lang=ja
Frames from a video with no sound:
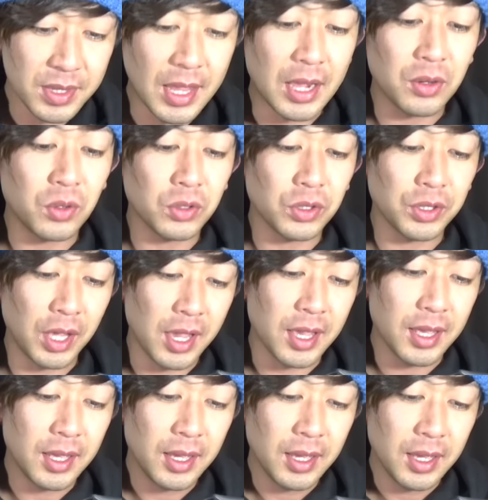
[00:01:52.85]
なるほど
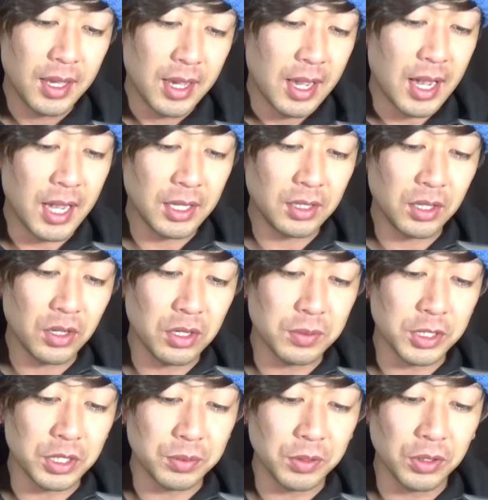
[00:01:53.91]
ね。相手より
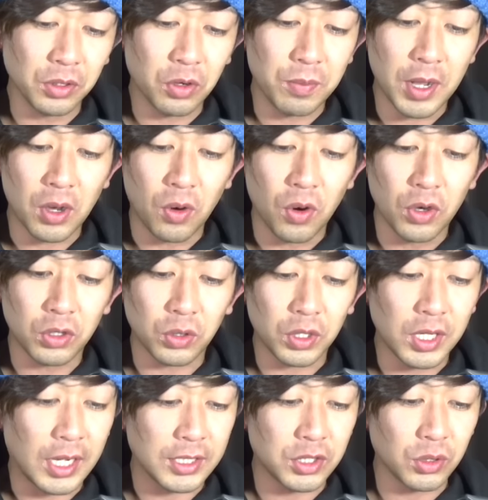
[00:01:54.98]
も自分の駒が多い
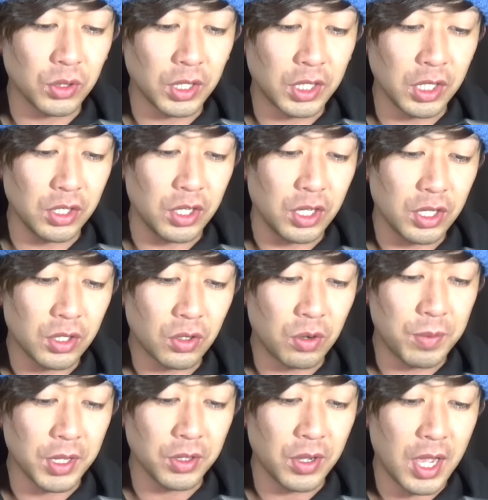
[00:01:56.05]
時に発動できる
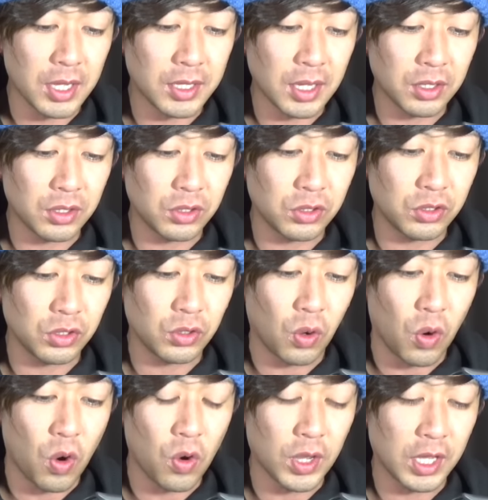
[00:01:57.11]
駒のアタック
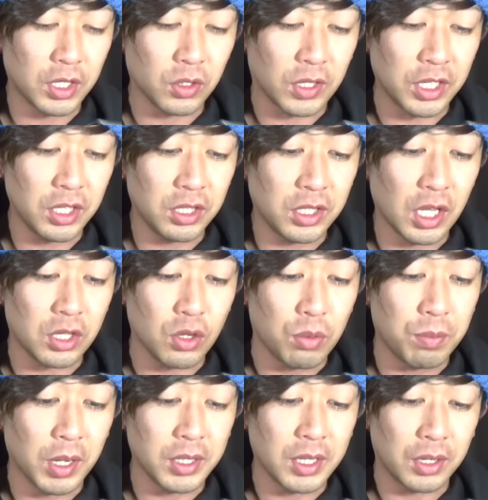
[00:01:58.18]
攻撃力が
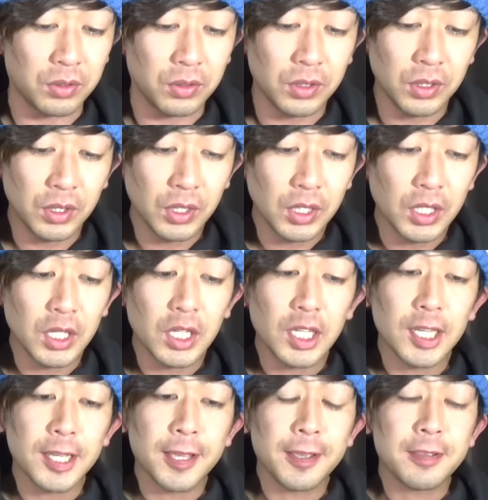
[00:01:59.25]
1.4 倍になる。
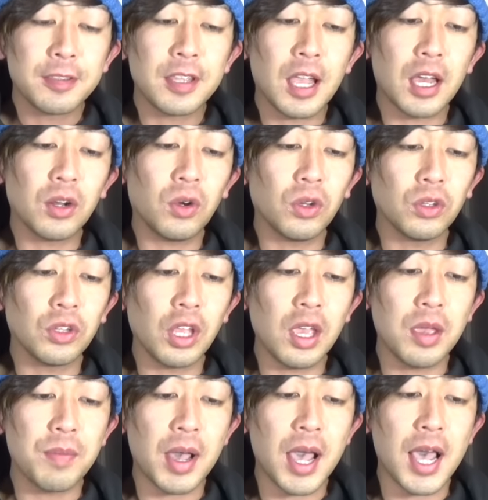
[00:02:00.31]
なるほど
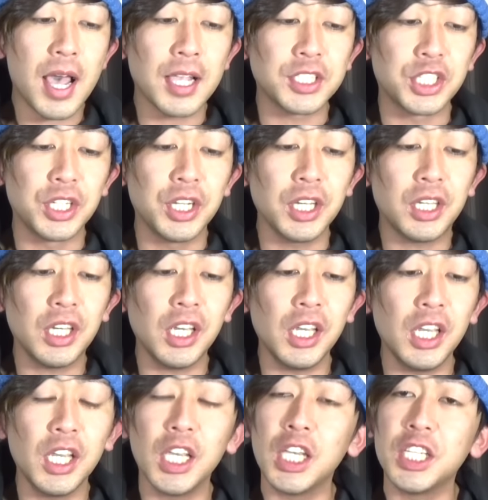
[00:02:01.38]
ね。まあ、自
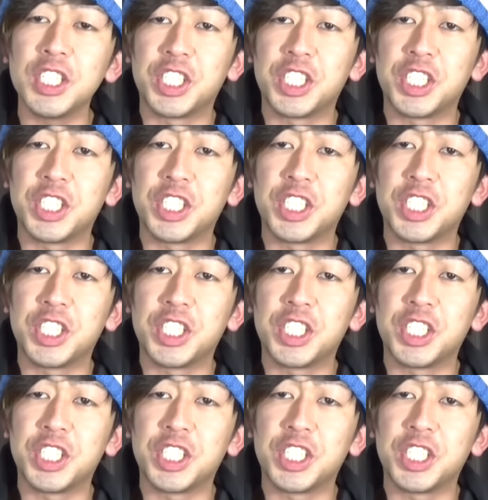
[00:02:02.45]
力